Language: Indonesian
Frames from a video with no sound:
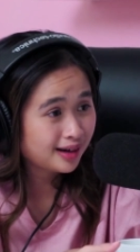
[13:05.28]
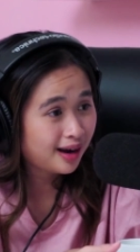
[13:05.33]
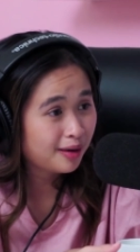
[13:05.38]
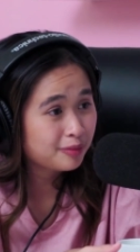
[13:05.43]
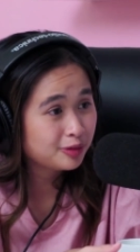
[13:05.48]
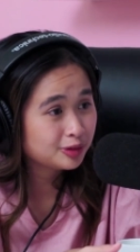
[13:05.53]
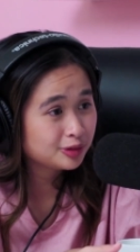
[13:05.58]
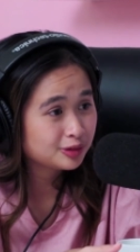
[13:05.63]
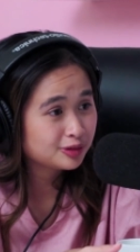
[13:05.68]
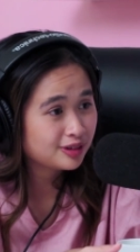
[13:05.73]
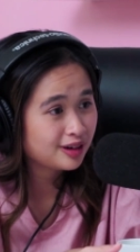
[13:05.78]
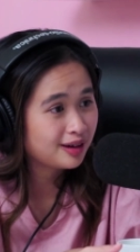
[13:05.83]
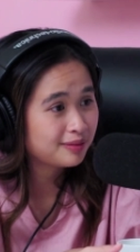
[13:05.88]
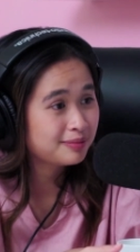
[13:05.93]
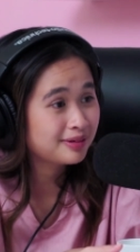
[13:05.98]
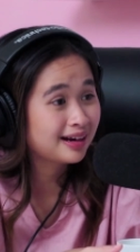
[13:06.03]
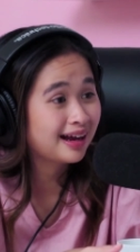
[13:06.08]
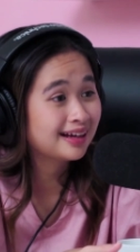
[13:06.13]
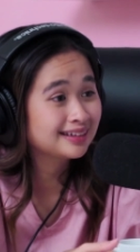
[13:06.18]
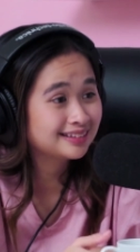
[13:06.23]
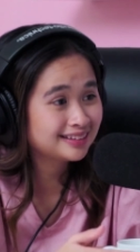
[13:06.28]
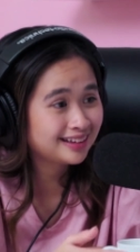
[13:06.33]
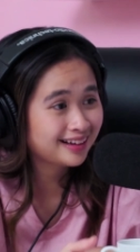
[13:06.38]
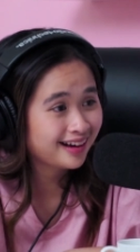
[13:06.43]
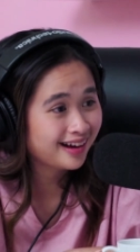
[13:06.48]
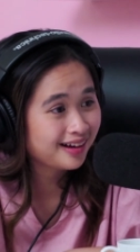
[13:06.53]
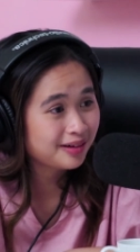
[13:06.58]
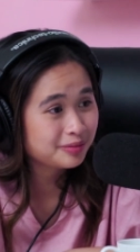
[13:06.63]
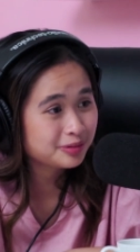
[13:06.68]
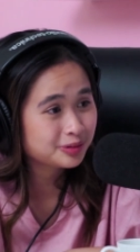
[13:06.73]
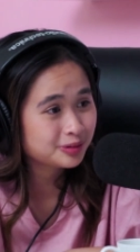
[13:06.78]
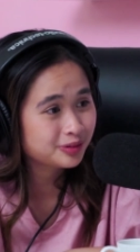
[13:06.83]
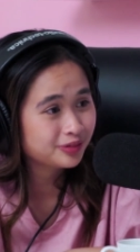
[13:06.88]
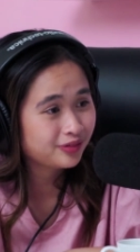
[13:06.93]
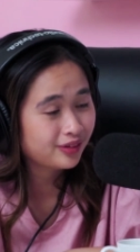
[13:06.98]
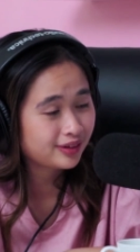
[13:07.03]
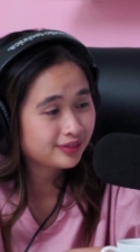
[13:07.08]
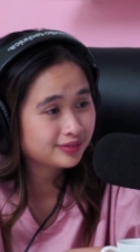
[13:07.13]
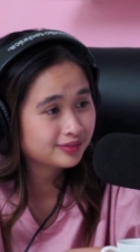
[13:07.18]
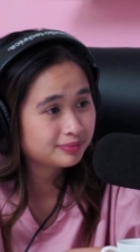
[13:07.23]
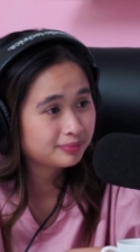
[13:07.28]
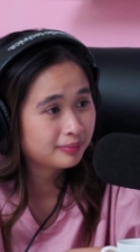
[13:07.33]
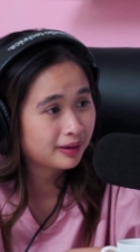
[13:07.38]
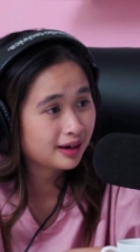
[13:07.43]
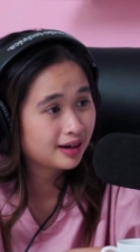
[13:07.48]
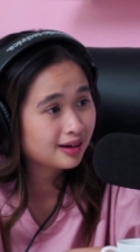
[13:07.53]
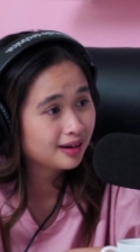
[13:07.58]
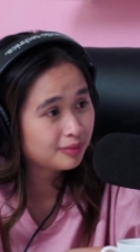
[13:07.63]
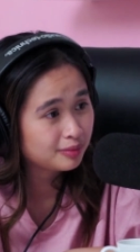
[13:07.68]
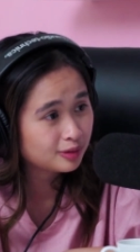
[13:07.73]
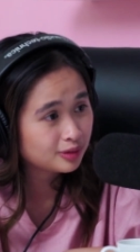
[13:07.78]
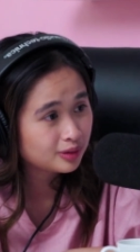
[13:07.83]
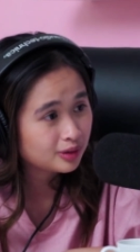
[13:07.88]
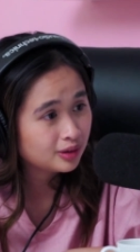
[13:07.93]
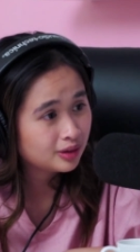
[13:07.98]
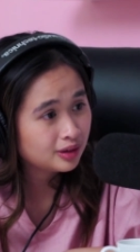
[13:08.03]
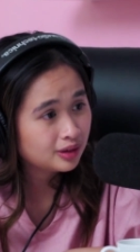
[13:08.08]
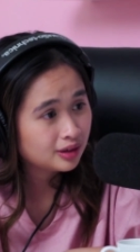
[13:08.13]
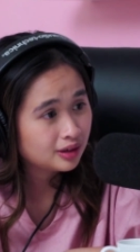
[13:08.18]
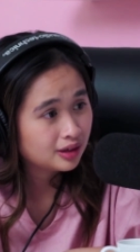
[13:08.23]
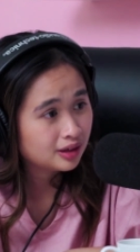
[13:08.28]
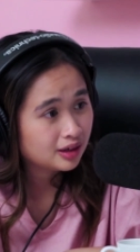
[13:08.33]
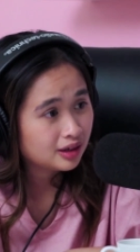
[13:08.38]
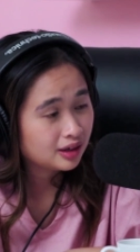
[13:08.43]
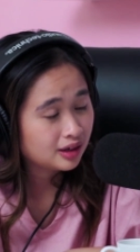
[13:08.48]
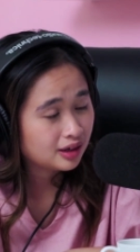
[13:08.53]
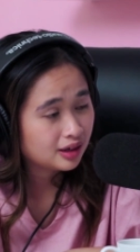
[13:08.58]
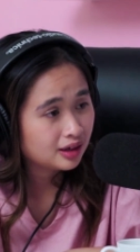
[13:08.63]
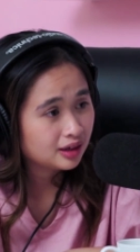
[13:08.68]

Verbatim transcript: kamu sudah berhasil ya, kamu survive. Padahal kamu Iya.